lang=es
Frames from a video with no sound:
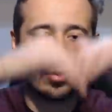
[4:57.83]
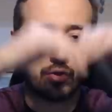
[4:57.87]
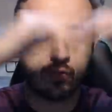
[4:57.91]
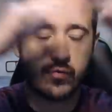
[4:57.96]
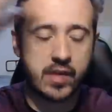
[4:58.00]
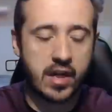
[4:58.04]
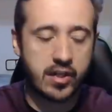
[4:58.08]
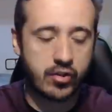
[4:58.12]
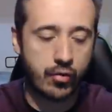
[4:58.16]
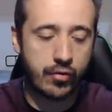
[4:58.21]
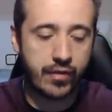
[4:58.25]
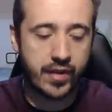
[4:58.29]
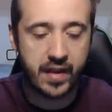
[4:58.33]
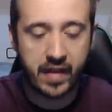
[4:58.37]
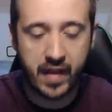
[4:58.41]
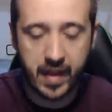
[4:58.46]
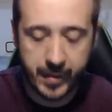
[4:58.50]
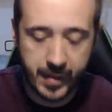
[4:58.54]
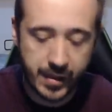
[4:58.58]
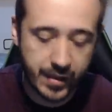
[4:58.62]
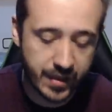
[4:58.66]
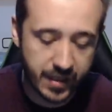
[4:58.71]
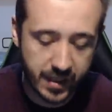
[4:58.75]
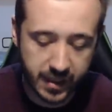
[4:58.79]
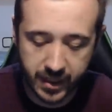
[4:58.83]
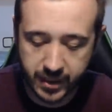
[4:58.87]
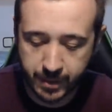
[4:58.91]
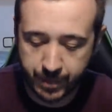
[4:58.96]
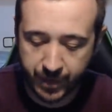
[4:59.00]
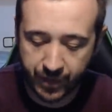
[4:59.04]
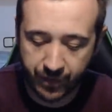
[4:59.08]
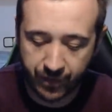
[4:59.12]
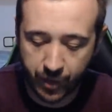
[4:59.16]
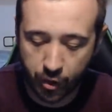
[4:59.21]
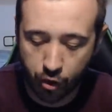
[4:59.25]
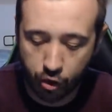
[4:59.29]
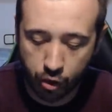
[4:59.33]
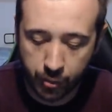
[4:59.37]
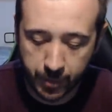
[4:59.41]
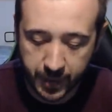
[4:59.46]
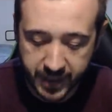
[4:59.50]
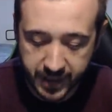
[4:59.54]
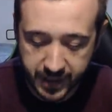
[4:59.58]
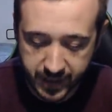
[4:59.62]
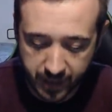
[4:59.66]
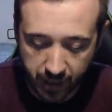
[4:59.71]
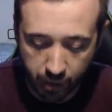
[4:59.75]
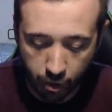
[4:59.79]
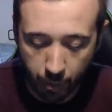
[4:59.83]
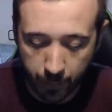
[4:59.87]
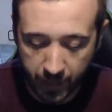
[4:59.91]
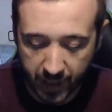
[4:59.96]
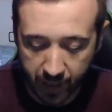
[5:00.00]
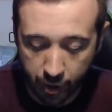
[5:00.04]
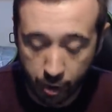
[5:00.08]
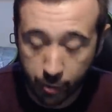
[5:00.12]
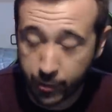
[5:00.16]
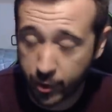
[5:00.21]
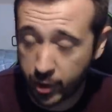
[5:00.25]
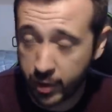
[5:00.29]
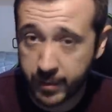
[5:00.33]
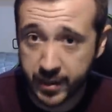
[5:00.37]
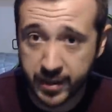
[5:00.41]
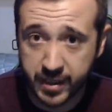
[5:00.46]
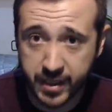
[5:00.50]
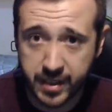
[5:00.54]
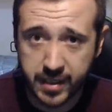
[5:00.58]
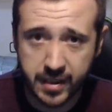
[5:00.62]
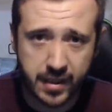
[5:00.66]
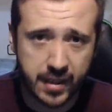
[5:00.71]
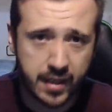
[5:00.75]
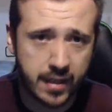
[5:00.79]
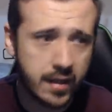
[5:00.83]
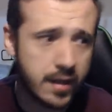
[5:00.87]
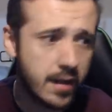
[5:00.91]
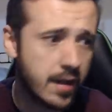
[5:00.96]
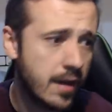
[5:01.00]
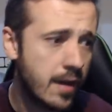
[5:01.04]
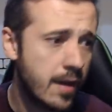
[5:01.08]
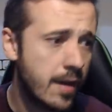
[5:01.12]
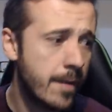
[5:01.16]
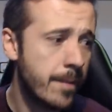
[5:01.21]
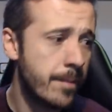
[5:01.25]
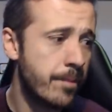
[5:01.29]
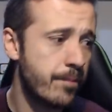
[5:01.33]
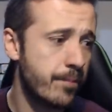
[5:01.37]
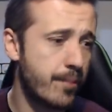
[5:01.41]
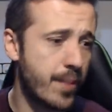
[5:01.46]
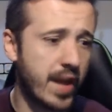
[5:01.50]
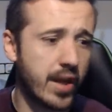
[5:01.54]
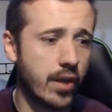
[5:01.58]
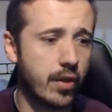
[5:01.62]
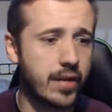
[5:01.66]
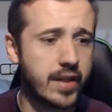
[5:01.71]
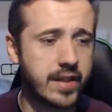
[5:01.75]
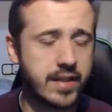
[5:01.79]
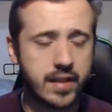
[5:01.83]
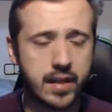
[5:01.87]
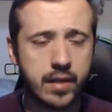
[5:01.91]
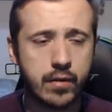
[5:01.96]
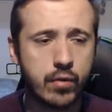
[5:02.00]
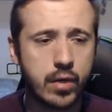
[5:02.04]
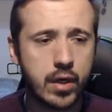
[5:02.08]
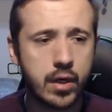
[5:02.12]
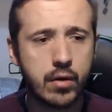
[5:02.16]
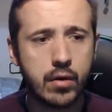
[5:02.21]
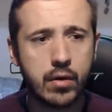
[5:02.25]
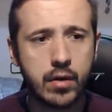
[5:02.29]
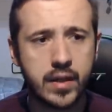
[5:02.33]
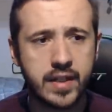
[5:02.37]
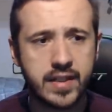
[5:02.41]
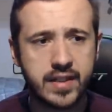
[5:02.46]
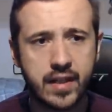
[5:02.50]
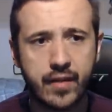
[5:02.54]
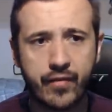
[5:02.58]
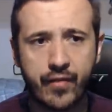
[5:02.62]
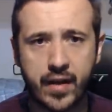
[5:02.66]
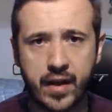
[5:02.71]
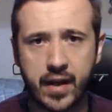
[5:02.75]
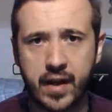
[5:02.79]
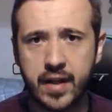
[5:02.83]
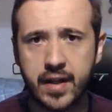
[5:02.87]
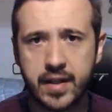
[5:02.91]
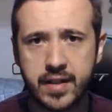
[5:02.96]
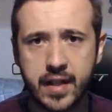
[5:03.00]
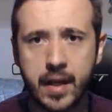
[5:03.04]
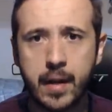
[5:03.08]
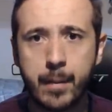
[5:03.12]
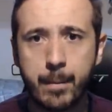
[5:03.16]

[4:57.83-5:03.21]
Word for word: en una sociedad de mentiras, prefiero no pensarlo para no ponerme triste, pero desde luego este Ferrari es el